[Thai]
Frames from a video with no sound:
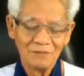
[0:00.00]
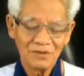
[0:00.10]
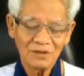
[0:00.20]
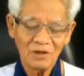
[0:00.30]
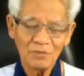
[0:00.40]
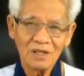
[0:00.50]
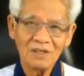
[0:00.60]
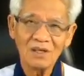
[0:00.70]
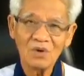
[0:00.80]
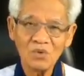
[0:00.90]
พระเจ้ามีห
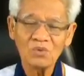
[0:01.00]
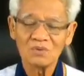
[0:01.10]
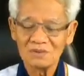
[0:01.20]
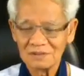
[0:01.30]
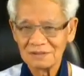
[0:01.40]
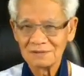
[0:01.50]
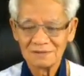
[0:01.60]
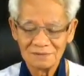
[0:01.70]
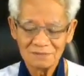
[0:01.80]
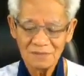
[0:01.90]
น้าที่รู้
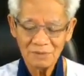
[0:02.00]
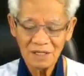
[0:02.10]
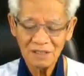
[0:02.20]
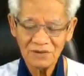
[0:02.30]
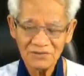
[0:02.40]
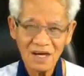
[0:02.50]
ไม่มีหน้าที่